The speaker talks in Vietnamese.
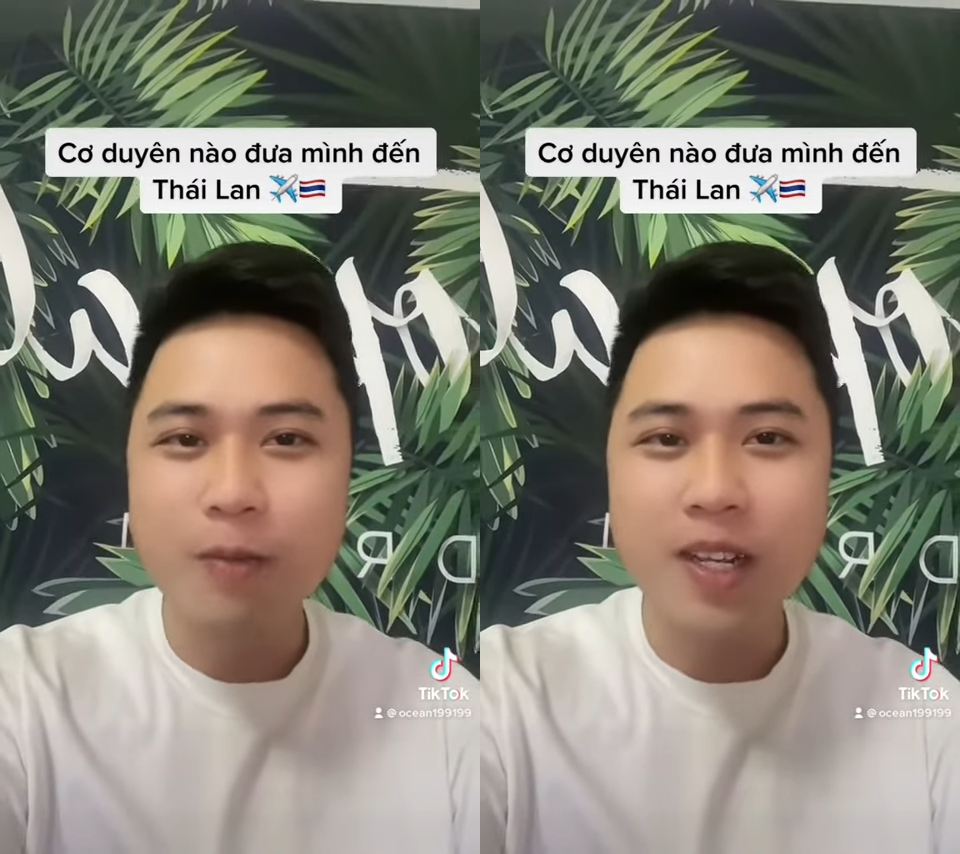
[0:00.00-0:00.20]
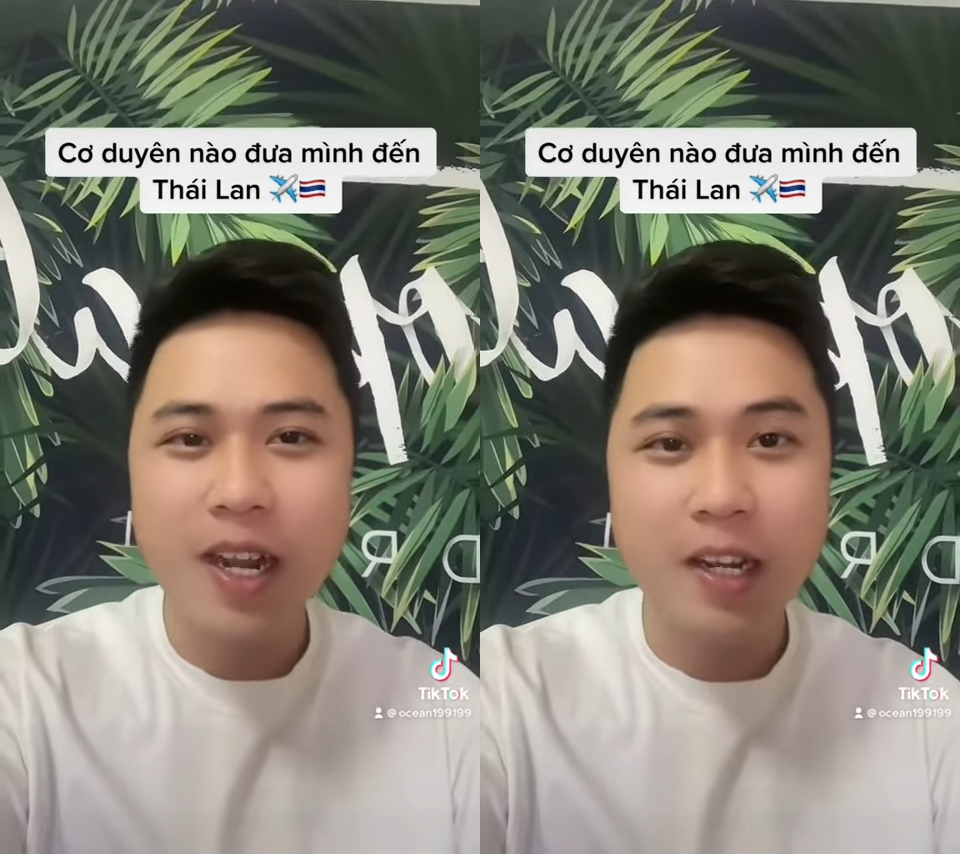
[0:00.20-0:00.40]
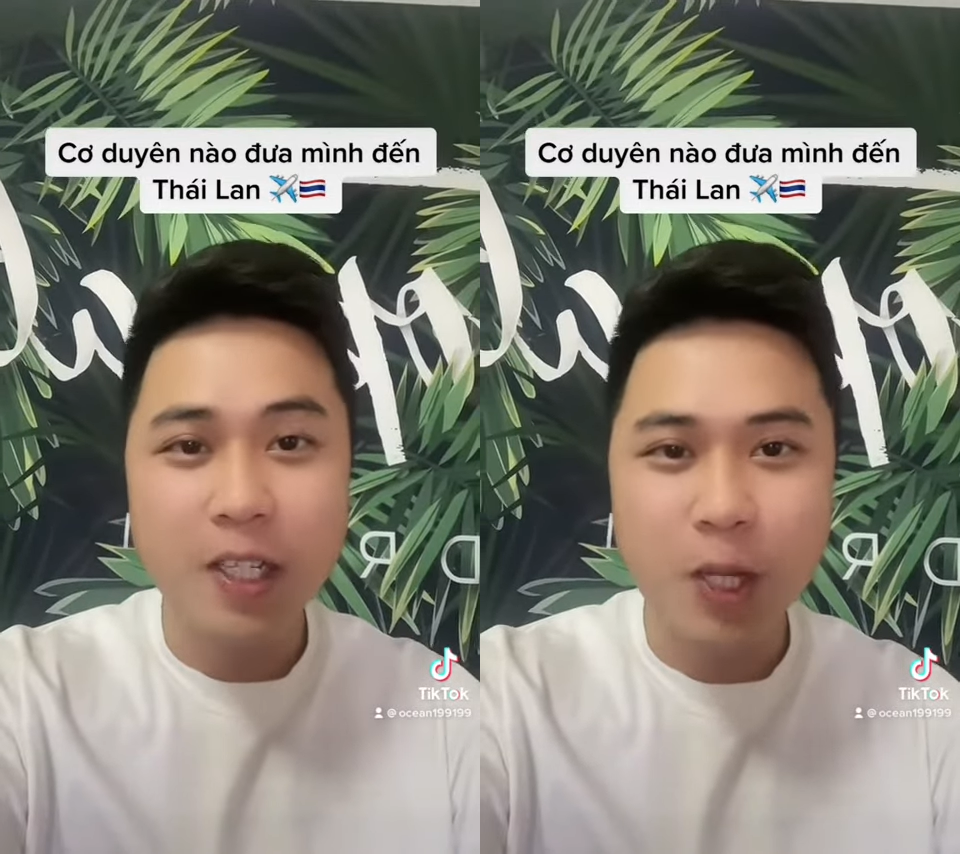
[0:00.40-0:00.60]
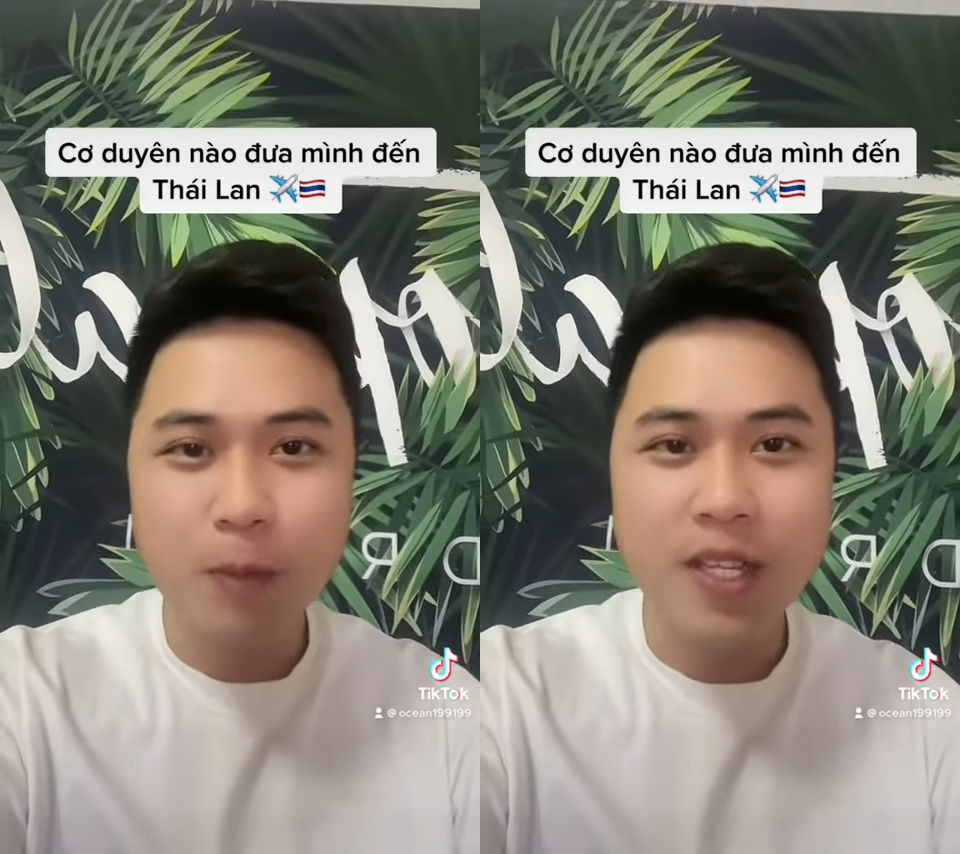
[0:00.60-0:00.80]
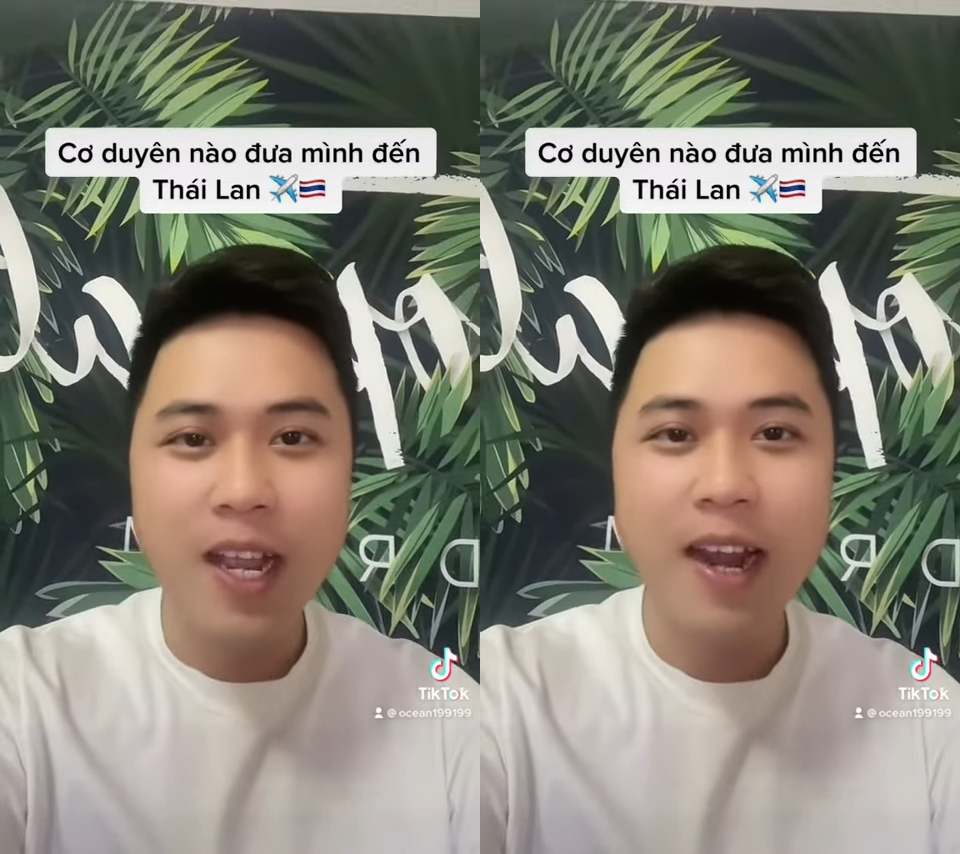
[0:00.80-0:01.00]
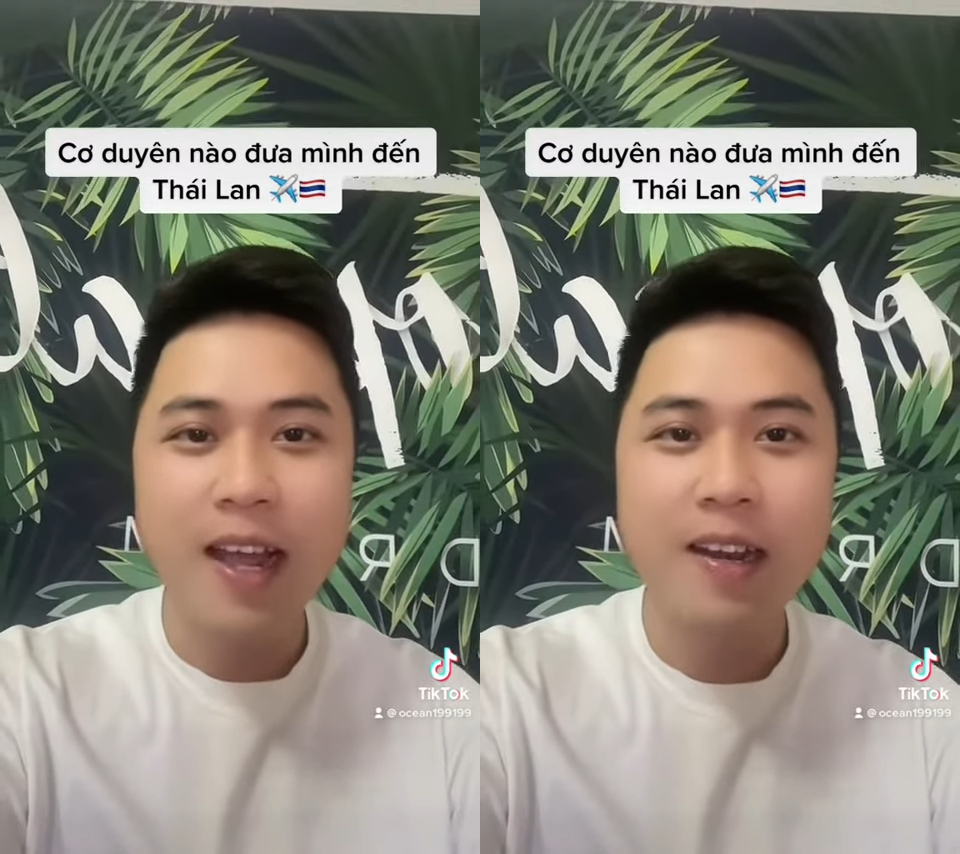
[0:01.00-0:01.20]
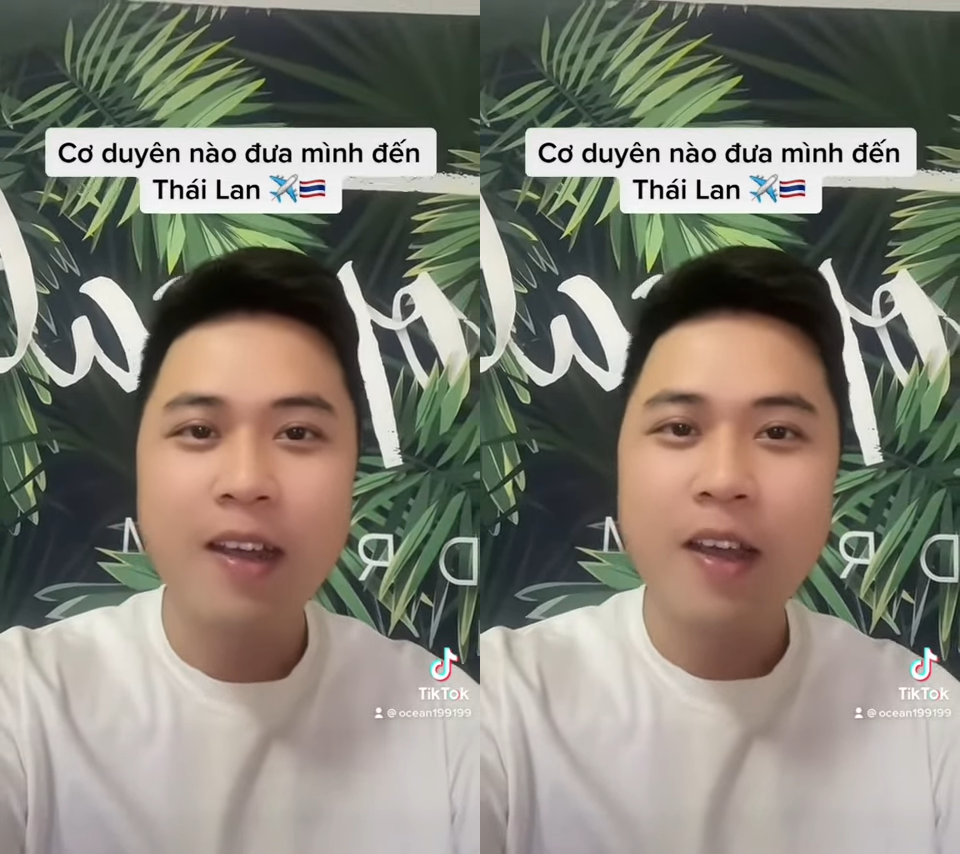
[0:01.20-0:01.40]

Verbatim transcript: như là đời sống ở Thái Lan